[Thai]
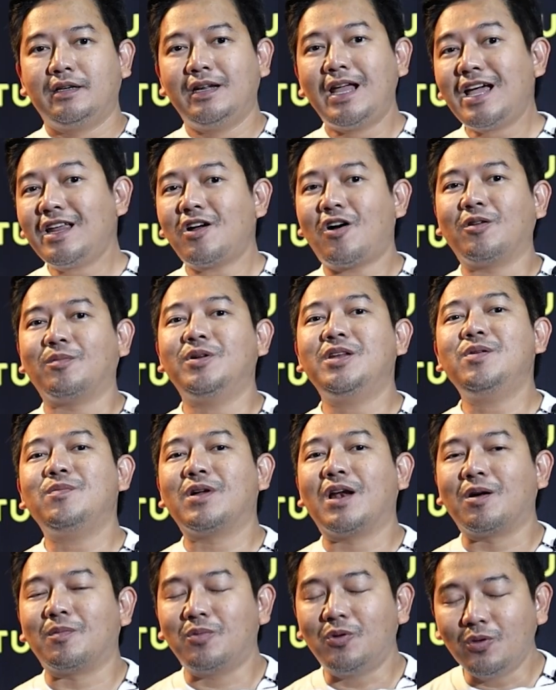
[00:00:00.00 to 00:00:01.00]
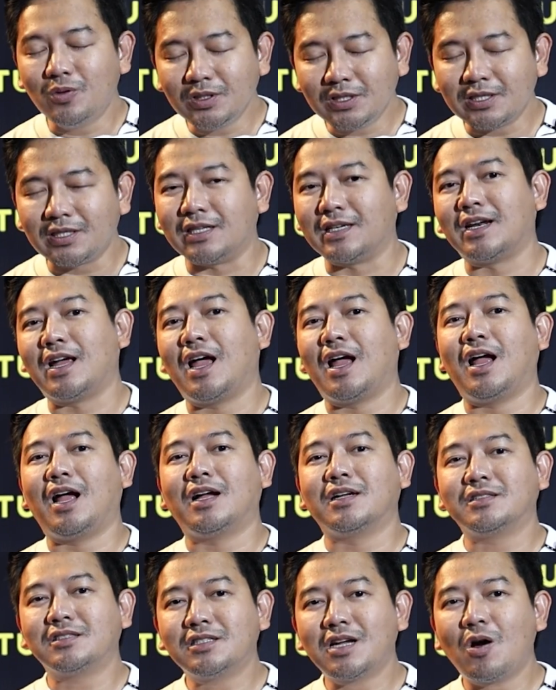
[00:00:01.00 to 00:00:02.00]
แน่นอนพี่ดิมกำลังพูดถึงนะฮะ
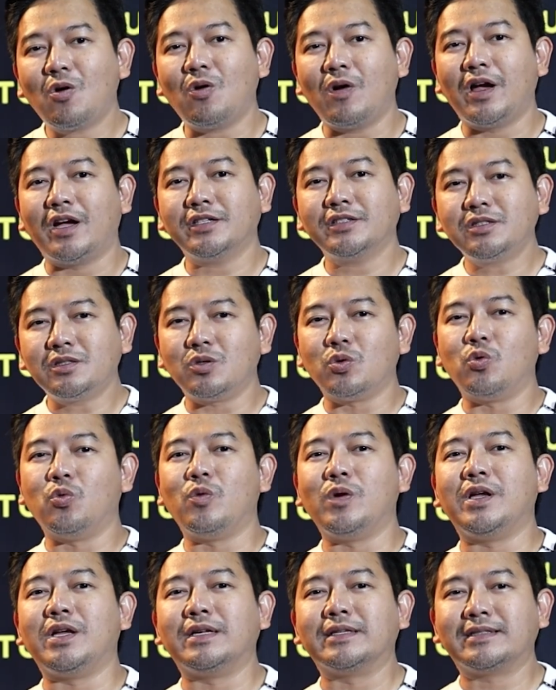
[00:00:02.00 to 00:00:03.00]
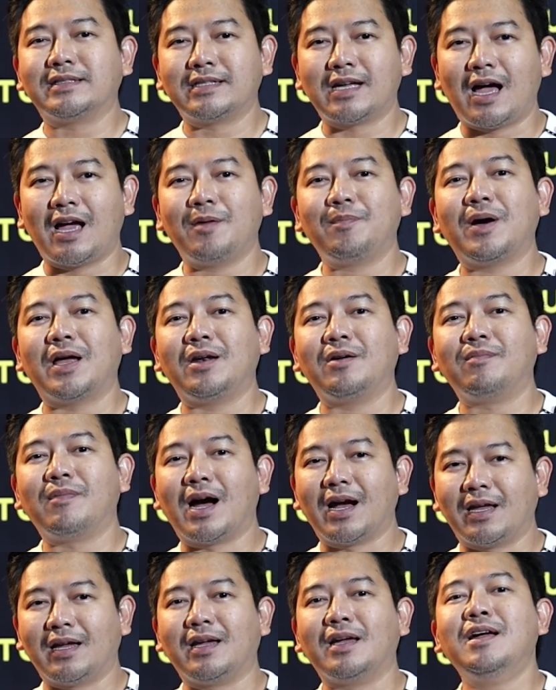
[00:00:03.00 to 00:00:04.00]
เจ้า SUV สายพันธุ์ให
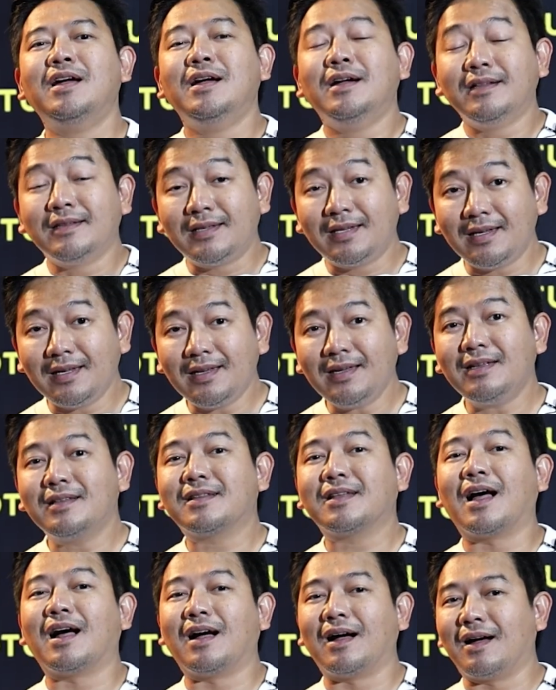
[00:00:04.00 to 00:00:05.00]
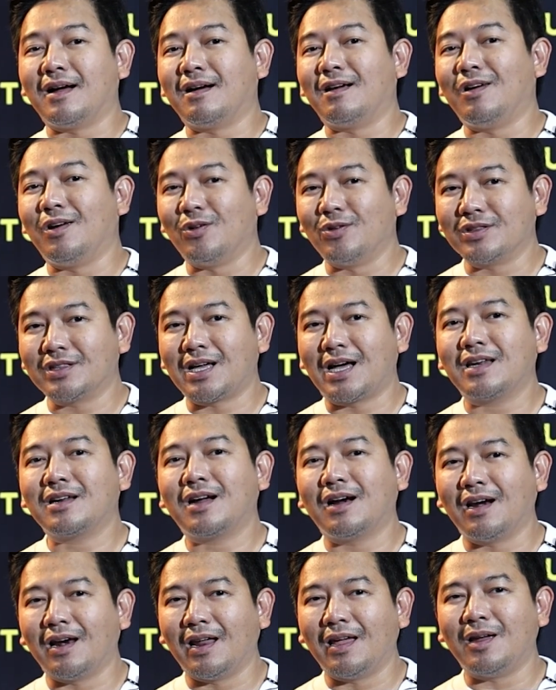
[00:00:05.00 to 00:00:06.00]
ม่ที่ทาง Lotus
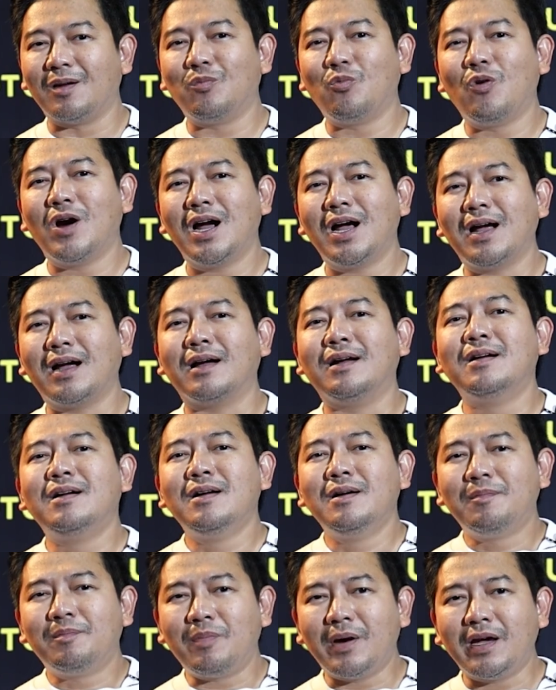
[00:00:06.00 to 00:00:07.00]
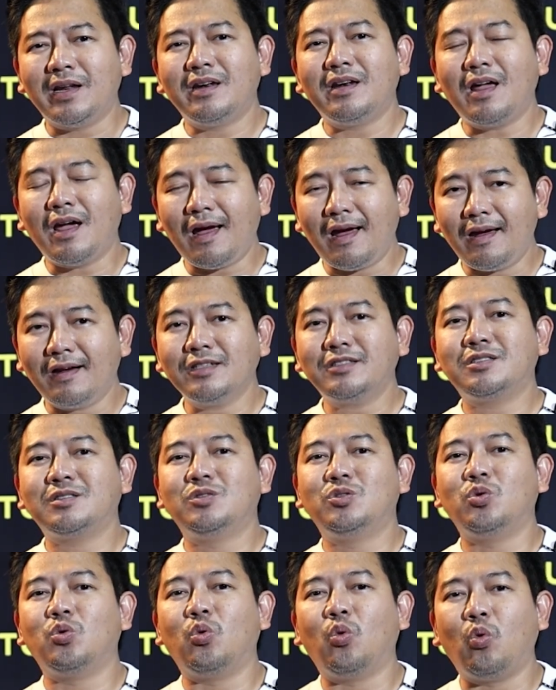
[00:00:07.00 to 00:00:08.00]
เคลมว่าเป็น
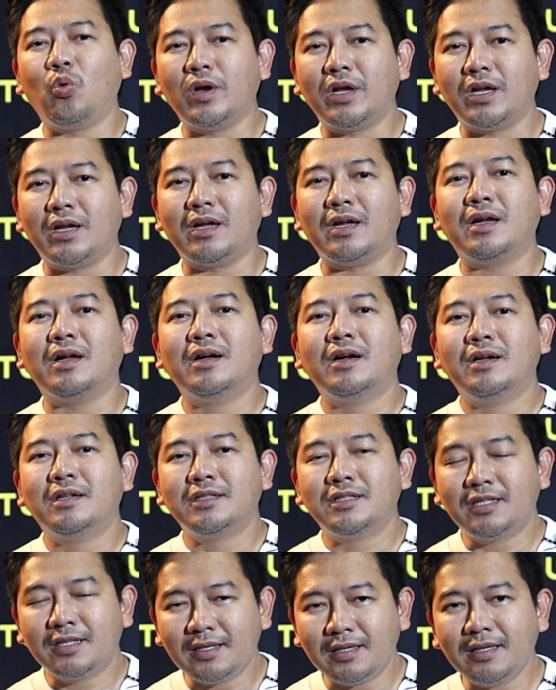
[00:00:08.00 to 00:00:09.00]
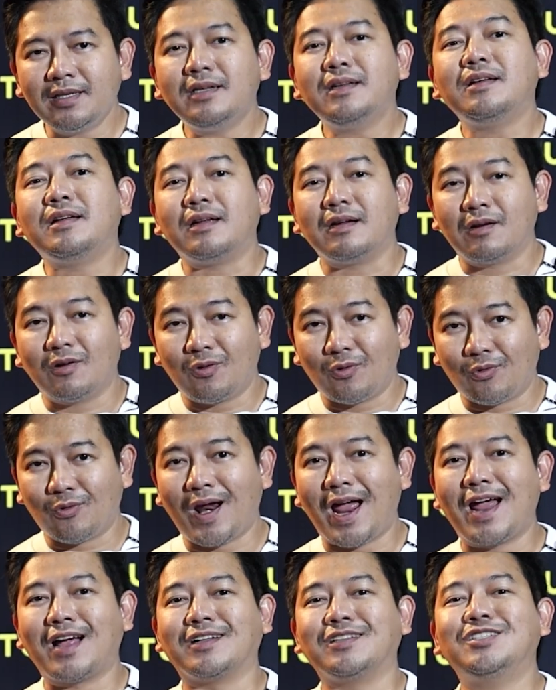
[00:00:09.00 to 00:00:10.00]
SUV ที่แร
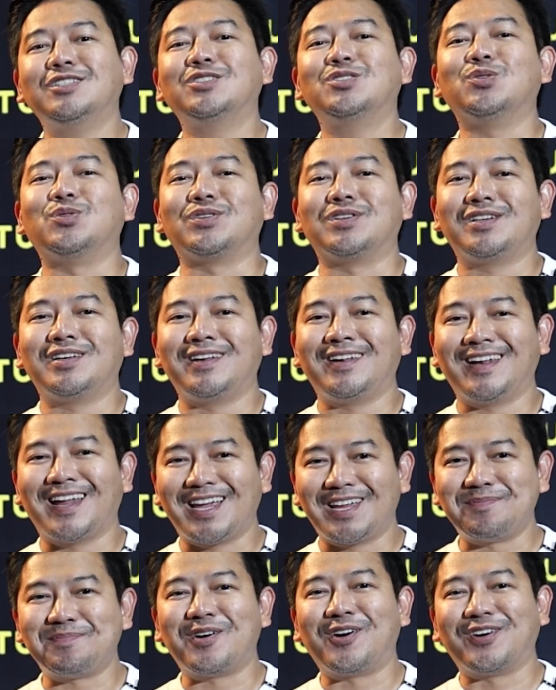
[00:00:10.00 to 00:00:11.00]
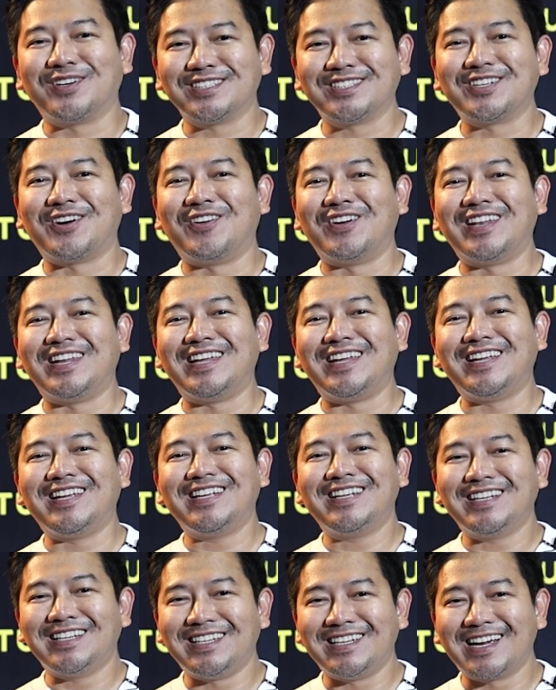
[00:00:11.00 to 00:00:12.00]
งที่สุดในคสชนี้
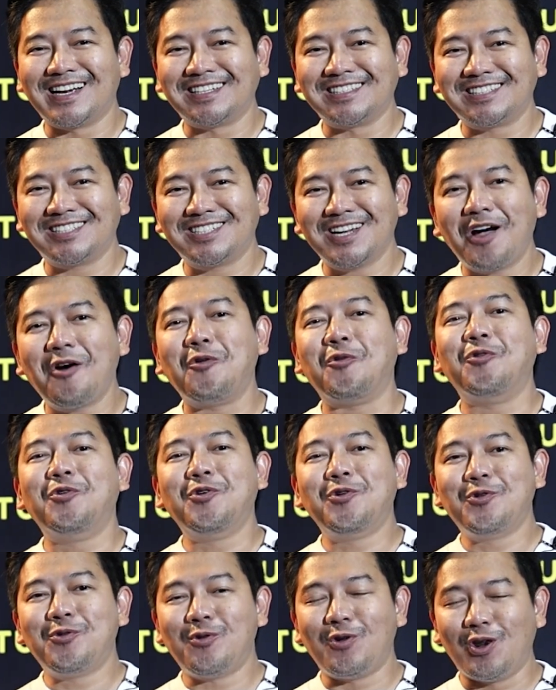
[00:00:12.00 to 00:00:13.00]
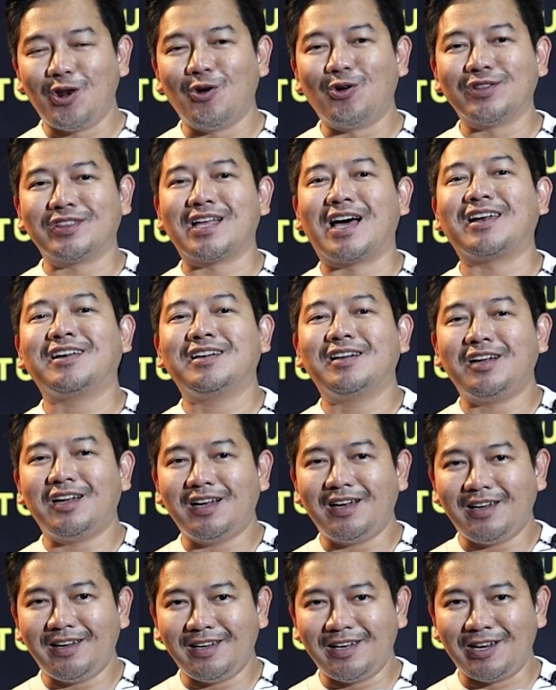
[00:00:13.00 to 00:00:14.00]
อย่างเจ้า Lotus
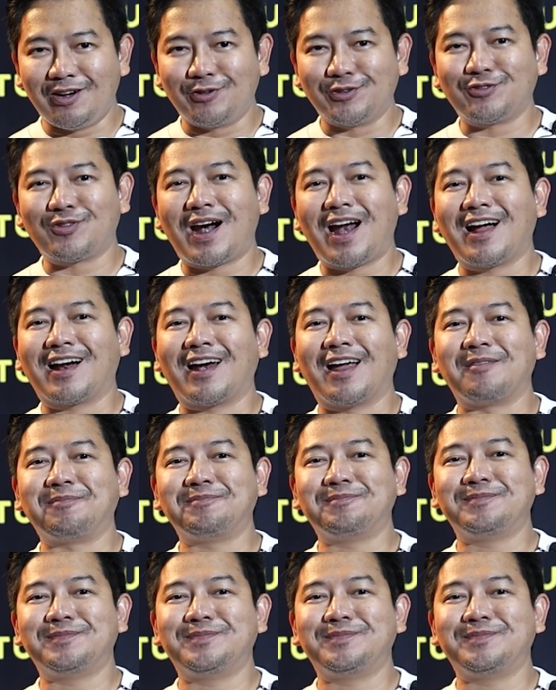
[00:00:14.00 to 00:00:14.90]
Elita ครับ